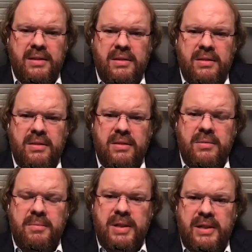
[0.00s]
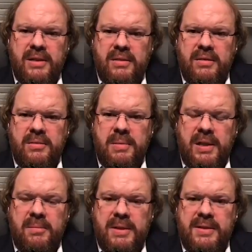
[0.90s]
euh, par,
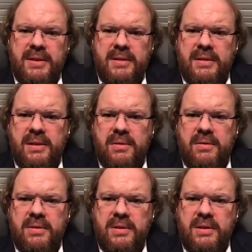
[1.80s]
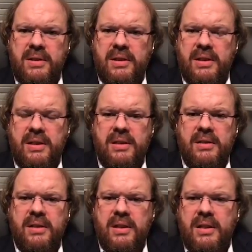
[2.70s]
par un médecin. C'est-à-dire que s'il y a
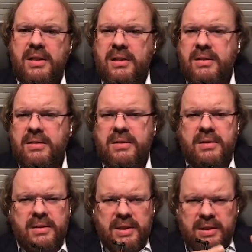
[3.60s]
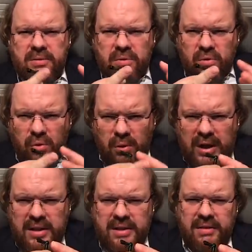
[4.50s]
un, euh, si ça se
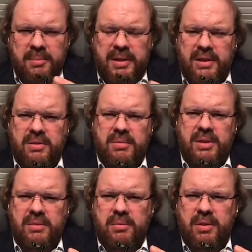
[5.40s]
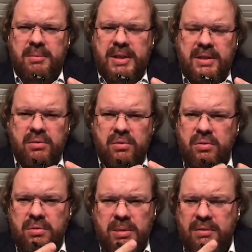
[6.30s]
croise avec par exemple une problématique de
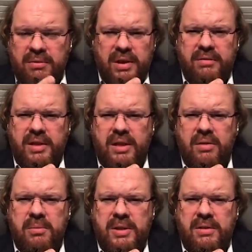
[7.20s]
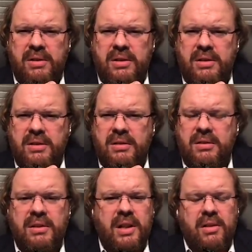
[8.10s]
dos, bah faut aller voir un rhumatologue.
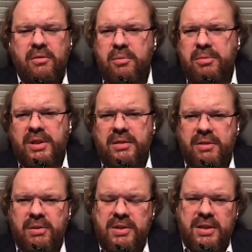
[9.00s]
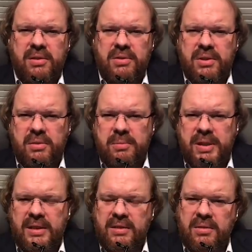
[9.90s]
Euh, vous pouvez aller voir aussi un
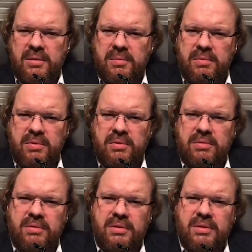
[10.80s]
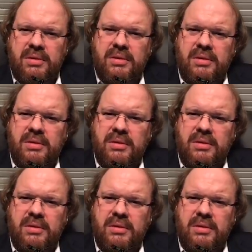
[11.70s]
ostéopathe euh, pour toute